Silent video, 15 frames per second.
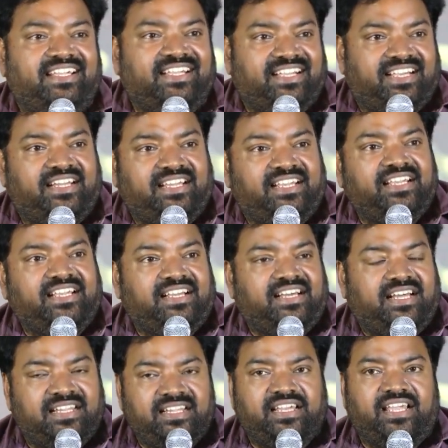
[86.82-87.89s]
అని
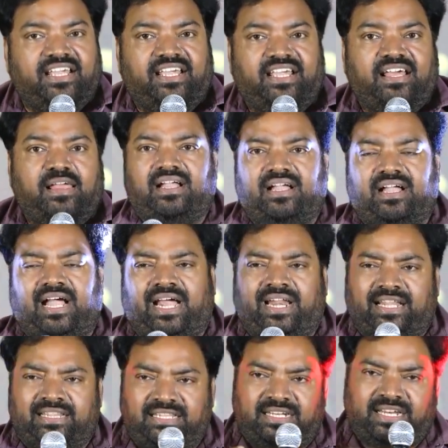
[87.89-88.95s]
అందుకే ఆయన
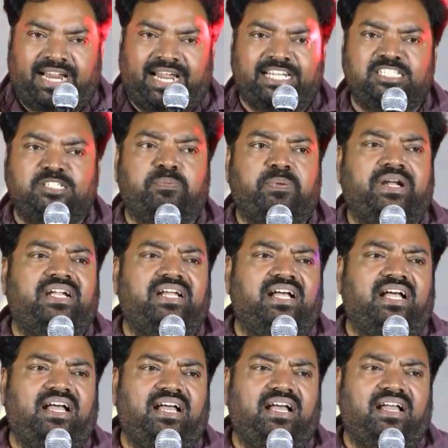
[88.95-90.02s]
అంత
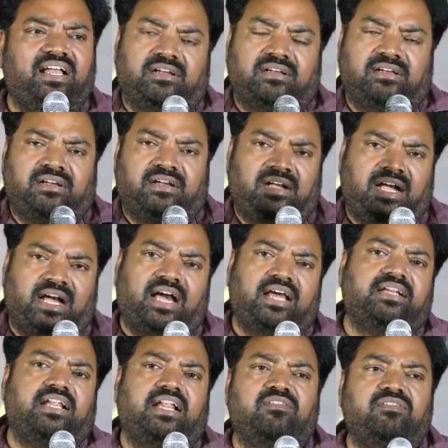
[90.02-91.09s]
ట్రాన్స్పరెంట్గా
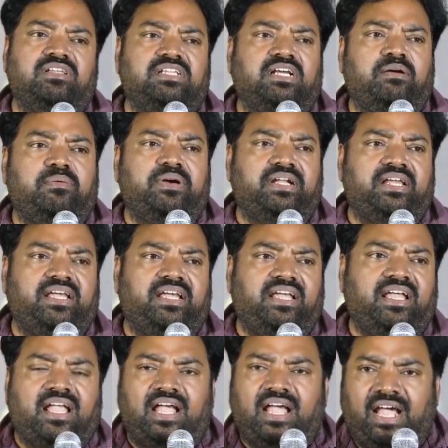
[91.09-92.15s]
హార్ట్ అలా ఉంటుంది కాబట్టే
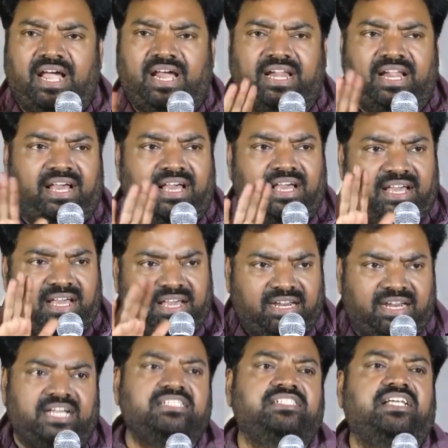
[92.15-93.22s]
ఆయన
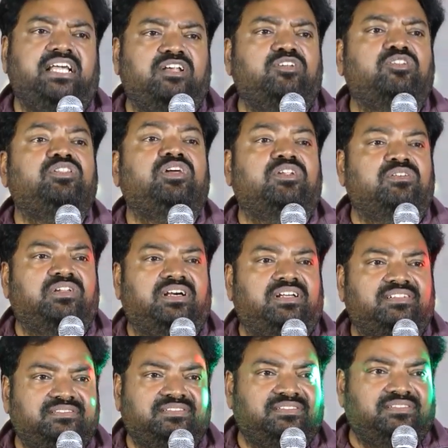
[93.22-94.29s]
రాజకీయాలు వద్దనుకున్నారు
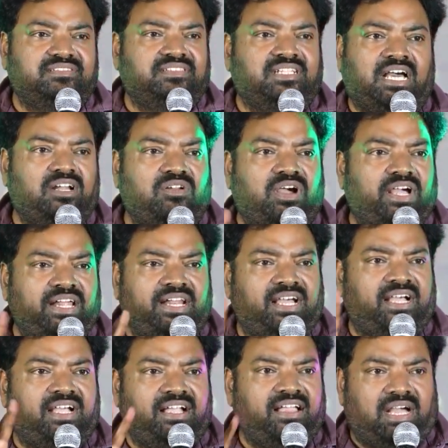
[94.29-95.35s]
దానిలో ఆయన
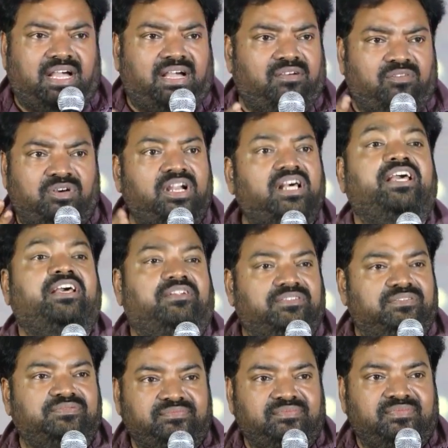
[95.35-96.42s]
ఉండలేరు
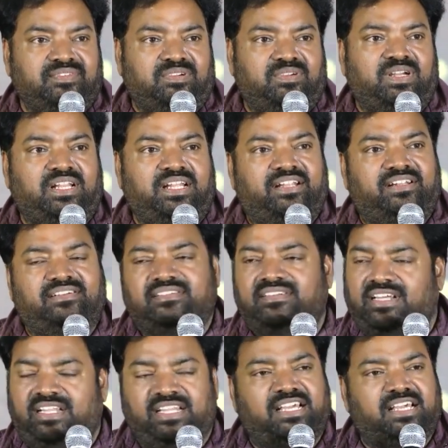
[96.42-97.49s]
ఉండలేరు
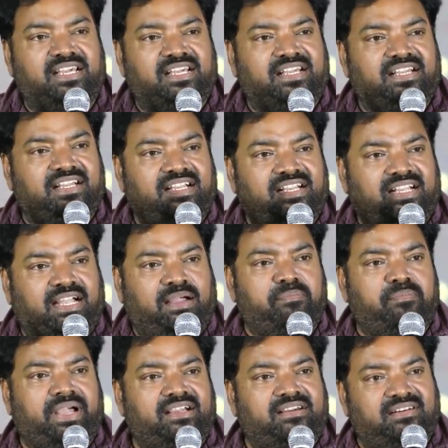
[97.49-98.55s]
అందుకే
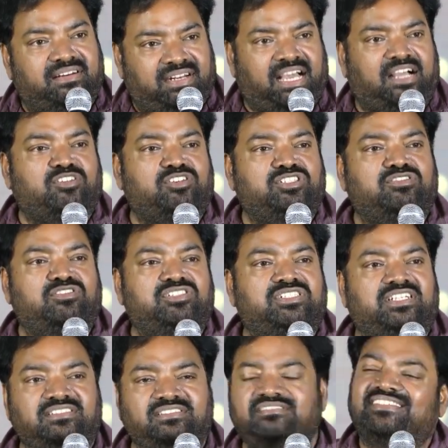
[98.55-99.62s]
కంబ్యాక్ నా కోసం
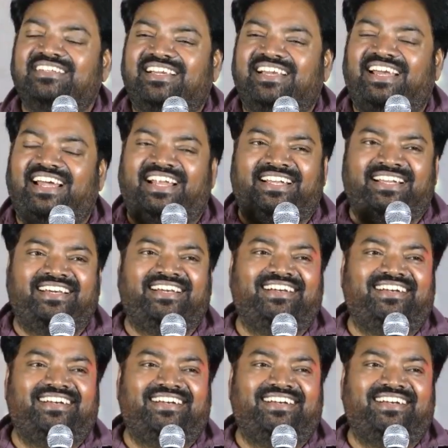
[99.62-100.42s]
వచ్చారు అండ్